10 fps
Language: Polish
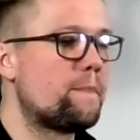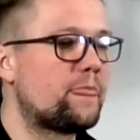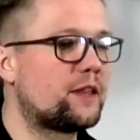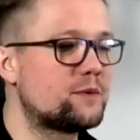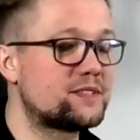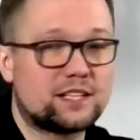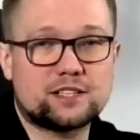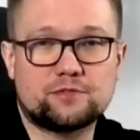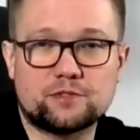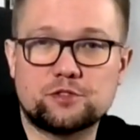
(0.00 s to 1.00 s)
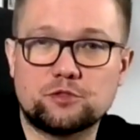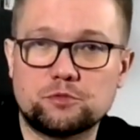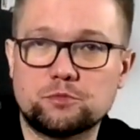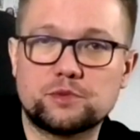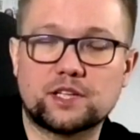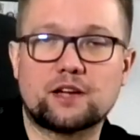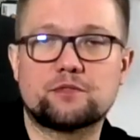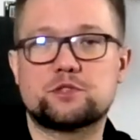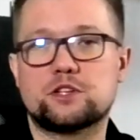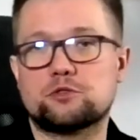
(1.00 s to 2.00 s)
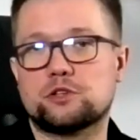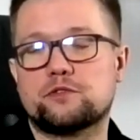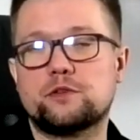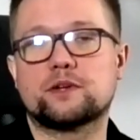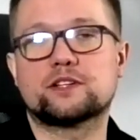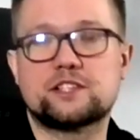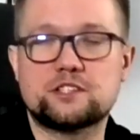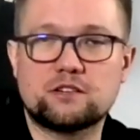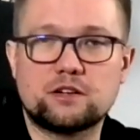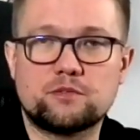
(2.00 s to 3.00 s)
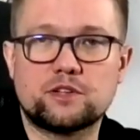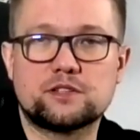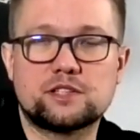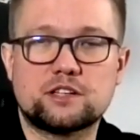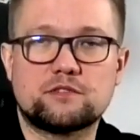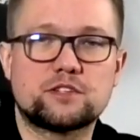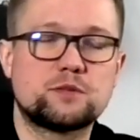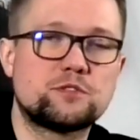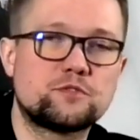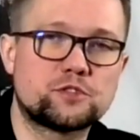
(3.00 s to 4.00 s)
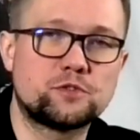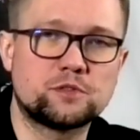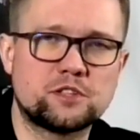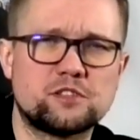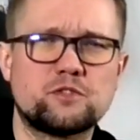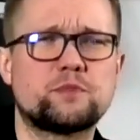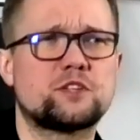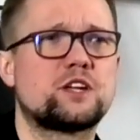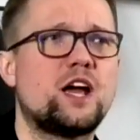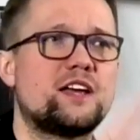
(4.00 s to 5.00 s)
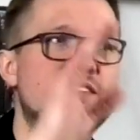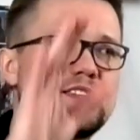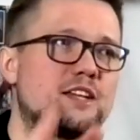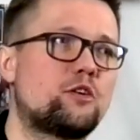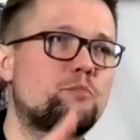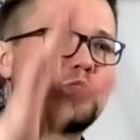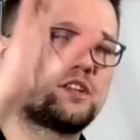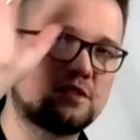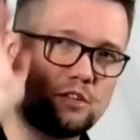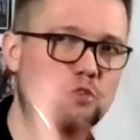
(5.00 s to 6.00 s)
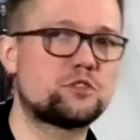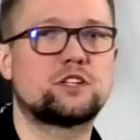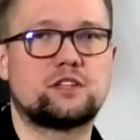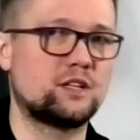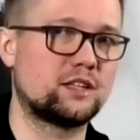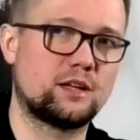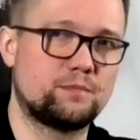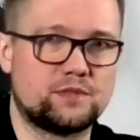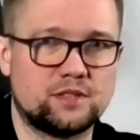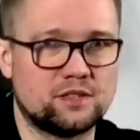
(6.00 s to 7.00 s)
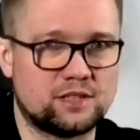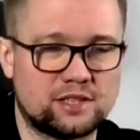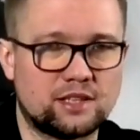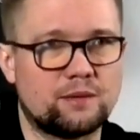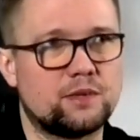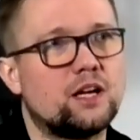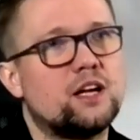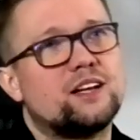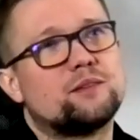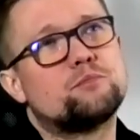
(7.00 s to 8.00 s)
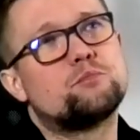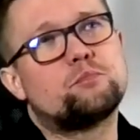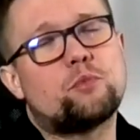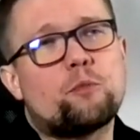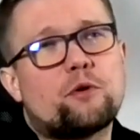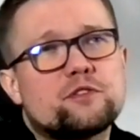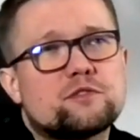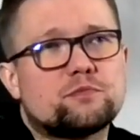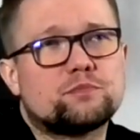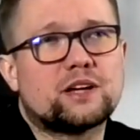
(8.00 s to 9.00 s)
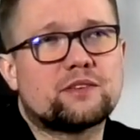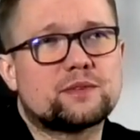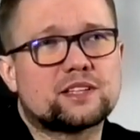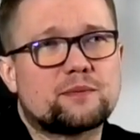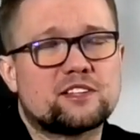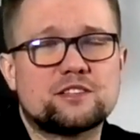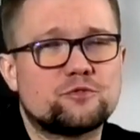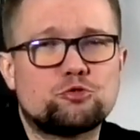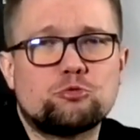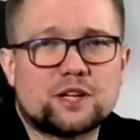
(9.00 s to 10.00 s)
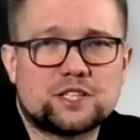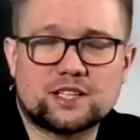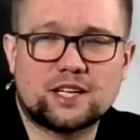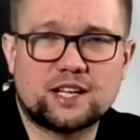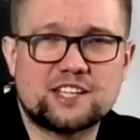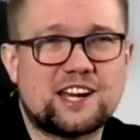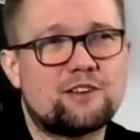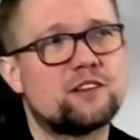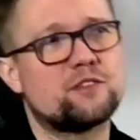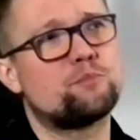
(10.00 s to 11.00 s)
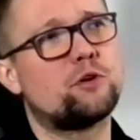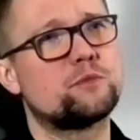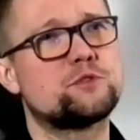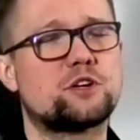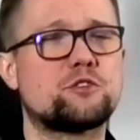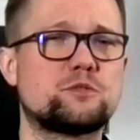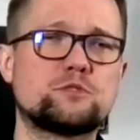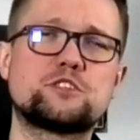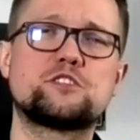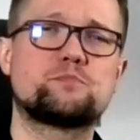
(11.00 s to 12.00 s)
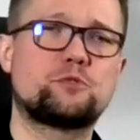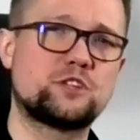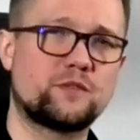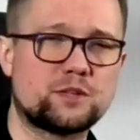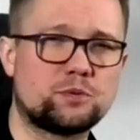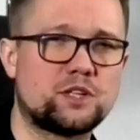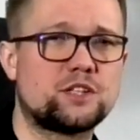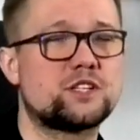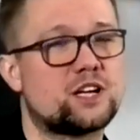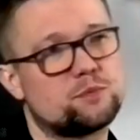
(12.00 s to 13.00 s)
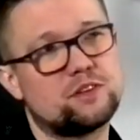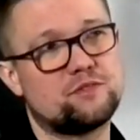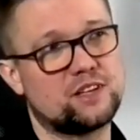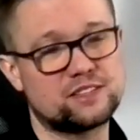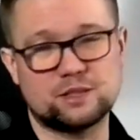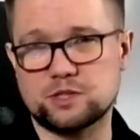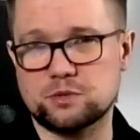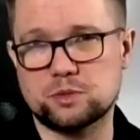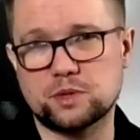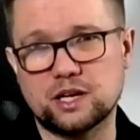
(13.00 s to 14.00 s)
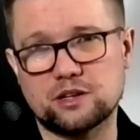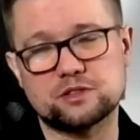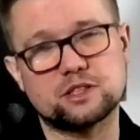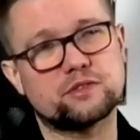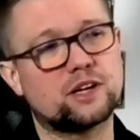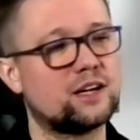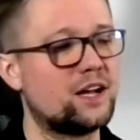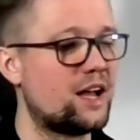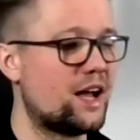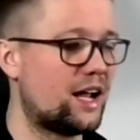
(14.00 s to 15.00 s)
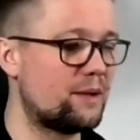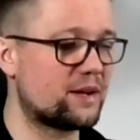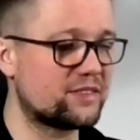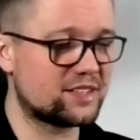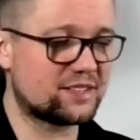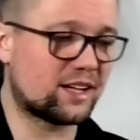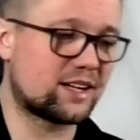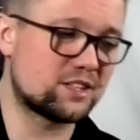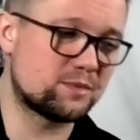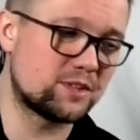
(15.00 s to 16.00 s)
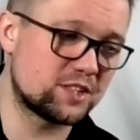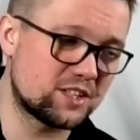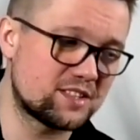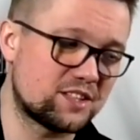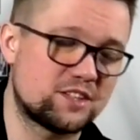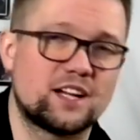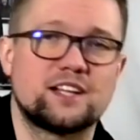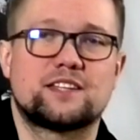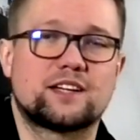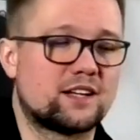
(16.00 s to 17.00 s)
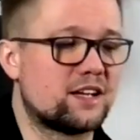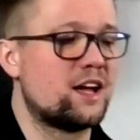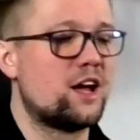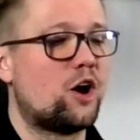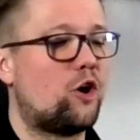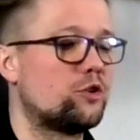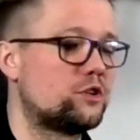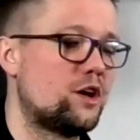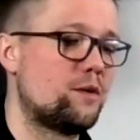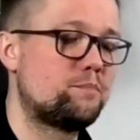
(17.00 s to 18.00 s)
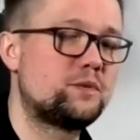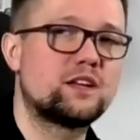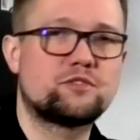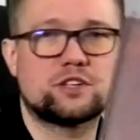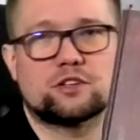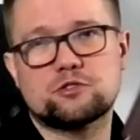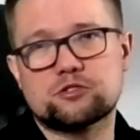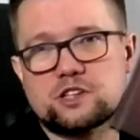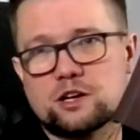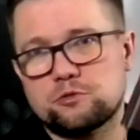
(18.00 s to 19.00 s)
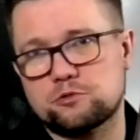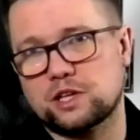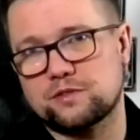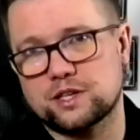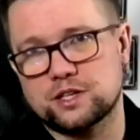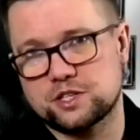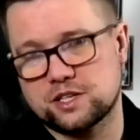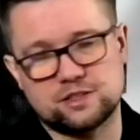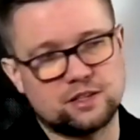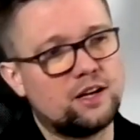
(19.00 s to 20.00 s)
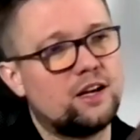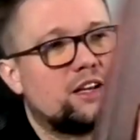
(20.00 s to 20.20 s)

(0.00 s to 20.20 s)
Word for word: Natomiast teraz znowu, tak jak przy niektórych filmach, zadziałam, zadziałam właśnie przeciwko swoim interesowi, ponieważ serio, przeskoczcie ten etap z zasadami. Opowiem, ja Wam tak naprawdę nie wytłumaczę, jak ta gra działa, ja Wam powiem, czego się możecie spodziewać po tej grze, jak mniej więcej będzie przebiegała rozgrywka, ale prawda jest taka, że będziecie zaczynali tę grę od pierwszego rozdziału tutaj w tej księdze.